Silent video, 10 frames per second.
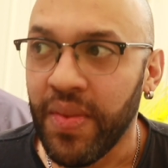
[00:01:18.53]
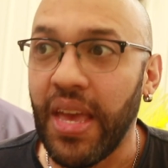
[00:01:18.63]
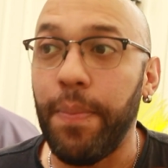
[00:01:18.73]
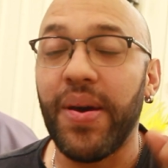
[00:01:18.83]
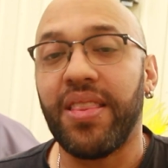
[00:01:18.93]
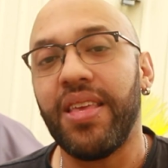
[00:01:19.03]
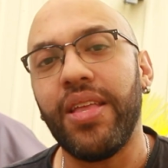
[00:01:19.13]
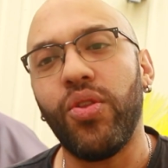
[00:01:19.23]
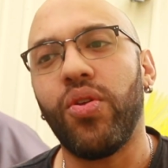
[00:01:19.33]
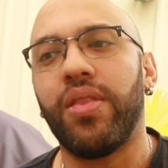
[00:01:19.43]
Y
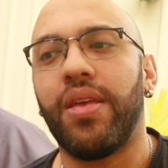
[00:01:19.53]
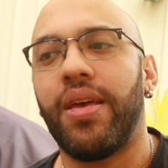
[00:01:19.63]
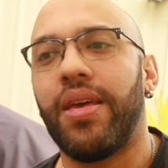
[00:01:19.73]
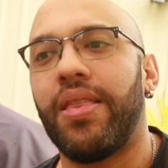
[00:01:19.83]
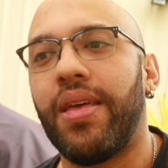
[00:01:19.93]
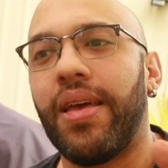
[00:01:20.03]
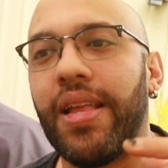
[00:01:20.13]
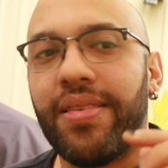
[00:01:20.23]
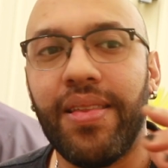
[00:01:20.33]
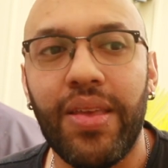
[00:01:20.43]
partiendo desde
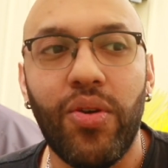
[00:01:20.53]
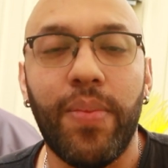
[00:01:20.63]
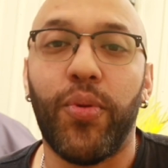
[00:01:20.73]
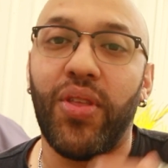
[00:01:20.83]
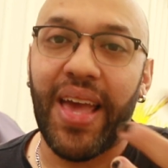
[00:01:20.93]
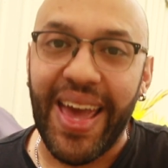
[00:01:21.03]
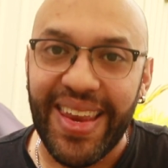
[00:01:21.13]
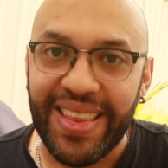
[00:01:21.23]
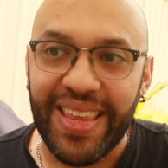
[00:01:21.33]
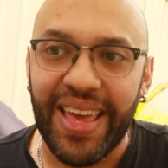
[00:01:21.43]
el sentido de
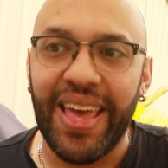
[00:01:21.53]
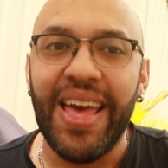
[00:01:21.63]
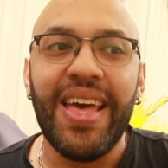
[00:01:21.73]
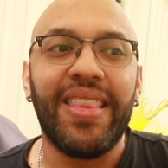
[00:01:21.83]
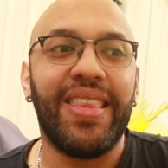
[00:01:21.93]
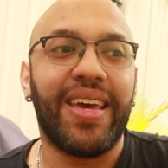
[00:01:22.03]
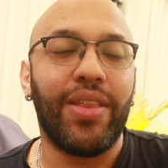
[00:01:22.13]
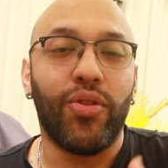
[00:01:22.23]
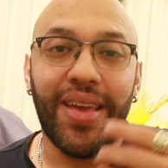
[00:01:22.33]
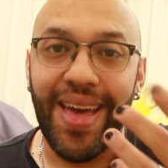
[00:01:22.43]
protegerte, de que
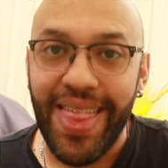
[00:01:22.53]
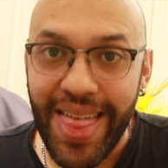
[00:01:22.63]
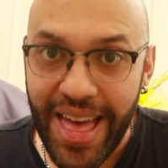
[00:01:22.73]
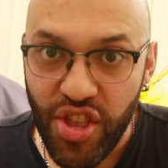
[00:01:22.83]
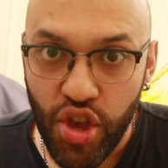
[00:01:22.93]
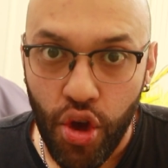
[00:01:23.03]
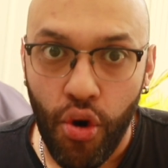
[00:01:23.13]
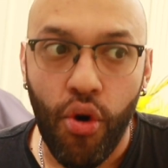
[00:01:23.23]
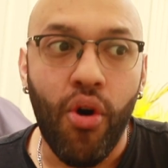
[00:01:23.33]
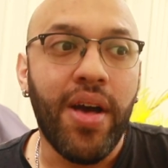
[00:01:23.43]
no te hagas
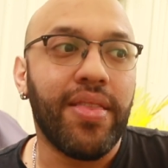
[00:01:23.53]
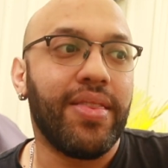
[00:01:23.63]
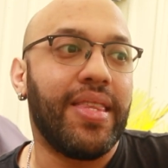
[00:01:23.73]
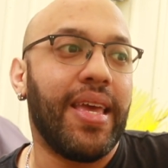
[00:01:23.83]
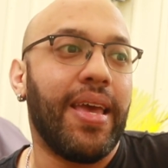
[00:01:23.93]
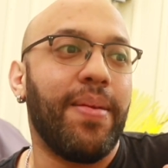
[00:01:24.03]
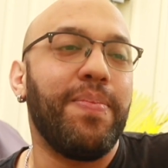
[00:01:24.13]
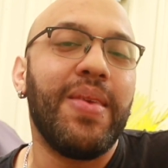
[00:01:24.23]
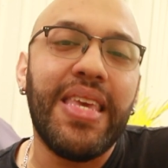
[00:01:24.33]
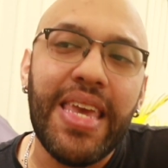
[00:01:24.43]
daño, de
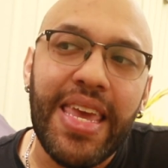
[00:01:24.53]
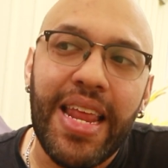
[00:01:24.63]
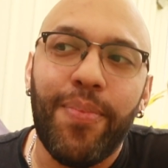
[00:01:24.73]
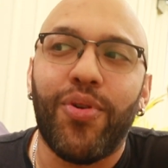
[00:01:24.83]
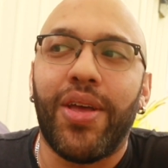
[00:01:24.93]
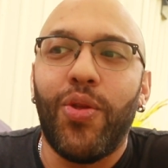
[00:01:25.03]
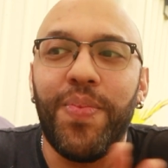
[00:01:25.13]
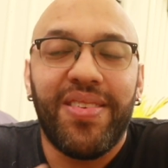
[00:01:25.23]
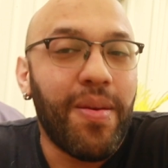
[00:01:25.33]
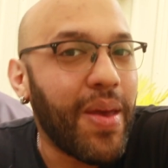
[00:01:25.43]
mira, porque no
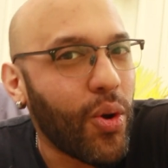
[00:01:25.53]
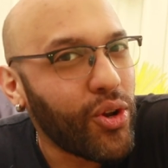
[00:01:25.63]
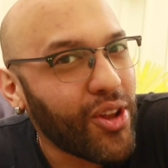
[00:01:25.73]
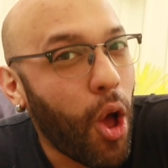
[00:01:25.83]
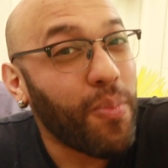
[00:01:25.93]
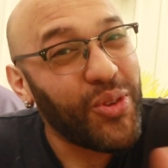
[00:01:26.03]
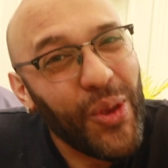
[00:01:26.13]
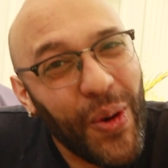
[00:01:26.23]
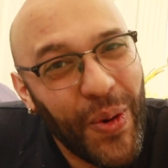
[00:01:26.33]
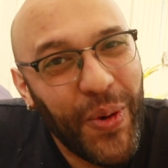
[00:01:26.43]
piensas mejor otras
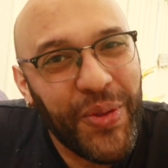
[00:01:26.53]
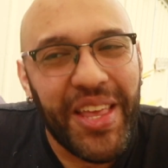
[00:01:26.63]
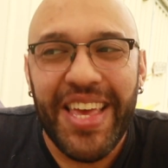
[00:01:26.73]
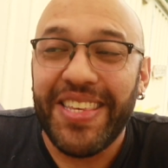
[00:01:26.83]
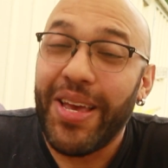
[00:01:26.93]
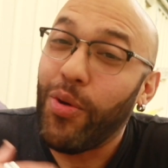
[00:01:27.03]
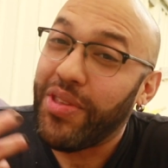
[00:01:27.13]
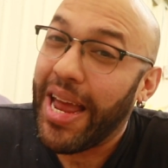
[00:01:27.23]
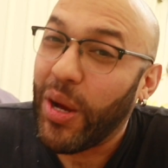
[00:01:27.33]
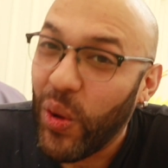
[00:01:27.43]
opciones y haces
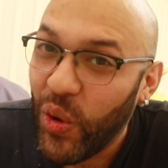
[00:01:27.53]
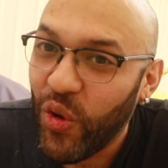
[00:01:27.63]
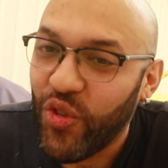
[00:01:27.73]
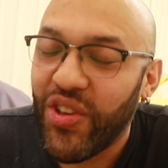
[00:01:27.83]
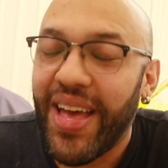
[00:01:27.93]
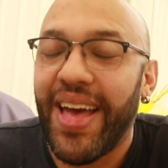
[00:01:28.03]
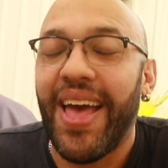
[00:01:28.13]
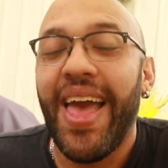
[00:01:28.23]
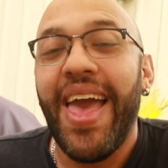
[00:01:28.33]
otras cosas?